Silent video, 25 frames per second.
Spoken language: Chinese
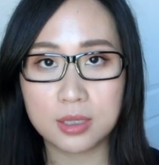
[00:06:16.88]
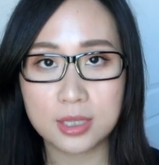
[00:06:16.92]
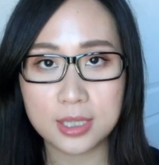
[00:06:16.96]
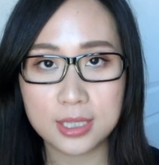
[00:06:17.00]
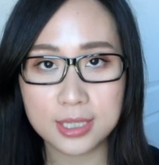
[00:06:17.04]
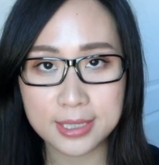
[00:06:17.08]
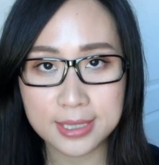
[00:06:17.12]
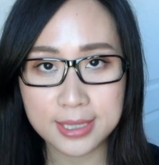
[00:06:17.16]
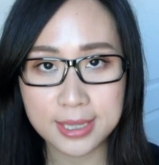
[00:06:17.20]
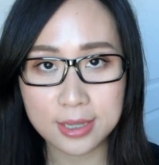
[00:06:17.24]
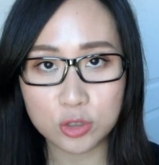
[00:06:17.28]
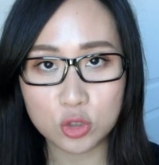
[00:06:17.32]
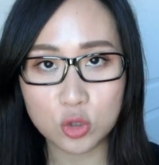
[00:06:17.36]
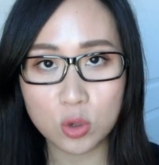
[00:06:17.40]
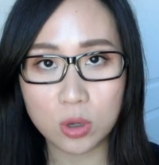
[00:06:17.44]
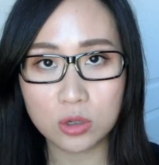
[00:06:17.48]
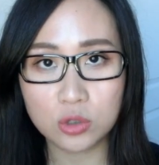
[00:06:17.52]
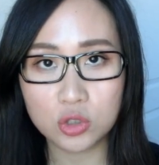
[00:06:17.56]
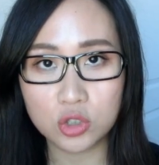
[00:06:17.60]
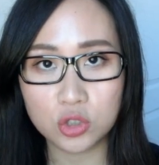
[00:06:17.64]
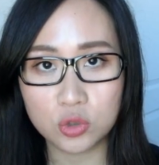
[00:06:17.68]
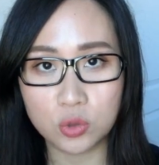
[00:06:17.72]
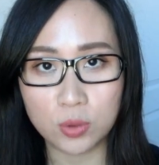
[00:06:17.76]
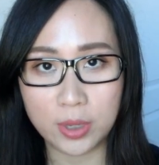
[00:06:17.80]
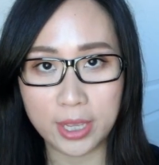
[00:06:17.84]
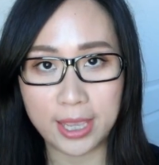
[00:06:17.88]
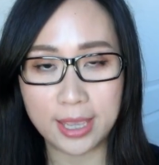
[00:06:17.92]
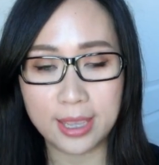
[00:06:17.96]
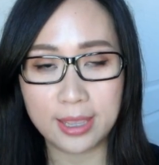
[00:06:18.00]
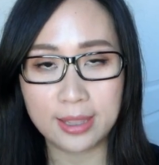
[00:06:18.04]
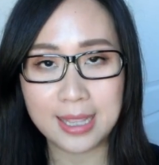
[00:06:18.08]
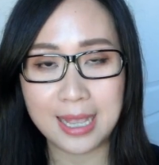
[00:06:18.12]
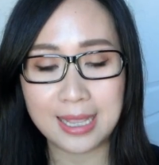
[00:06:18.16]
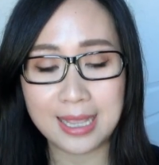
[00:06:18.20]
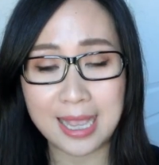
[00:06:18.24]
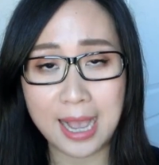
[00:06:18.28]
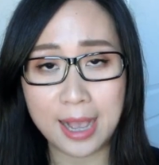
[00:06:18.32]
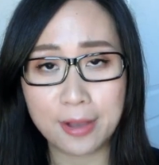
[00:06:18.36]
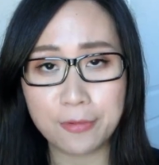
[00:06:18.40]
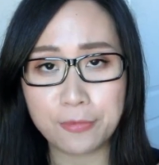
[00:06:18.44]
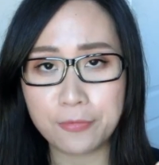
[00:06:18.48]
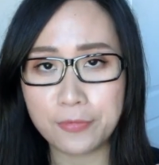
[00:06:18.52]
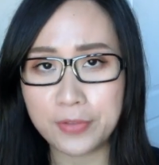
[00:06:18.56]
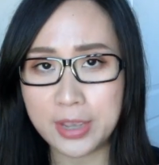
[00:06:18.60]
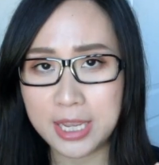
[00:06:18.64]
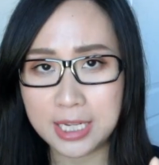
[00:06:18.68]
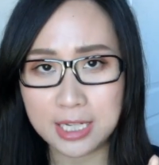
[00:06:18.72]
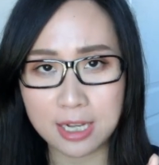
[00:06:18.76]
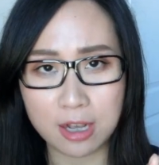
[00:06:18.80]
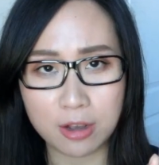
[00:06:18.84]
卸妆水，那它
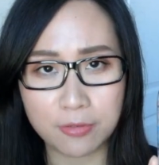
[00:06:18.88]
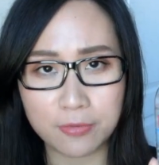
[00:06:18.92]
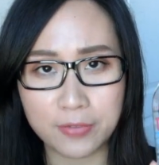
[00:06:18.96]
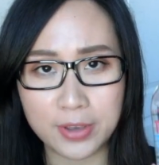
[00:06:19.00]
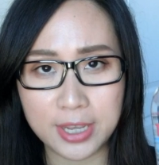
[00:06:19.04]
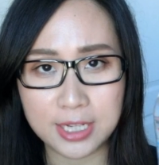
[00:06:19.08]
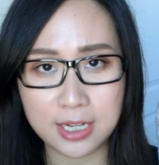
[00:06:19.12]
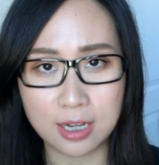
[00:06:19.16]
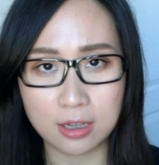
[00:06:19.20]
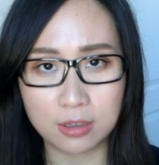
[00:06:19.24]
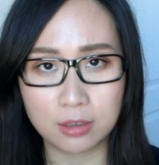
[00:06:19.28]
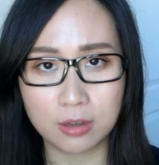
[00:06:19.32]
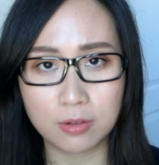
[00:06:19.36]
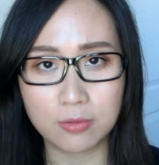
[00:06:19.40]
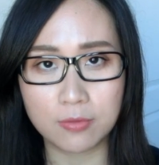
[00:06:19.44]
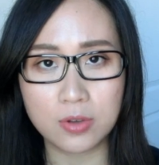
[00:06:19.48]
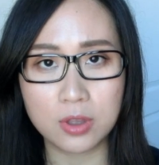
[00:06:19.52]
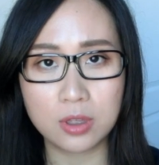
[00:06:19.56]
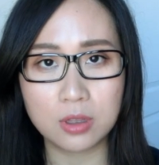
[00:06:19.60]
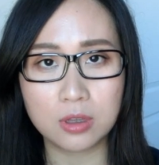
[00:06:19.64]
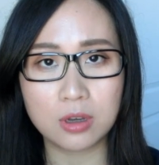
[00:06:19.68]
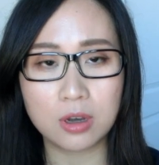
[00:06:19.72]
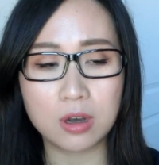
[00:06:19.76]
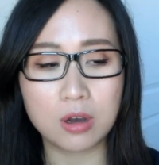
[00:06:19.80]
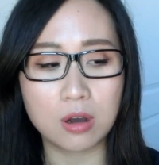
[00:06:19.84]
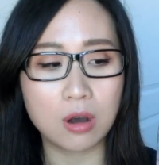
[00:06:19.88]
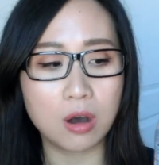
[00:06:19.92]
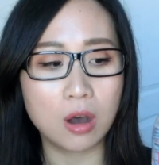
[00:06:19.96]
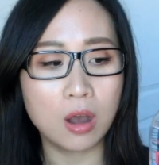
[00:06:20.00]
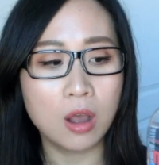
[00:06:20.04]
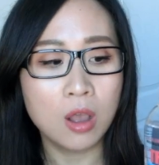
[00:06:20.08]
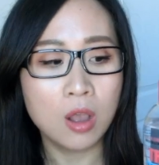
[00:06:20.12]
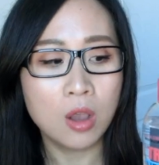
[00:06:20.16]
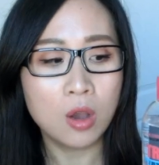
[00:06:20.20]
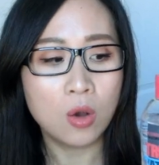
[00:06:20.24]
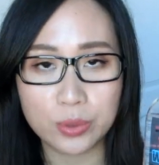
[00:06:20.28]
非常的温和，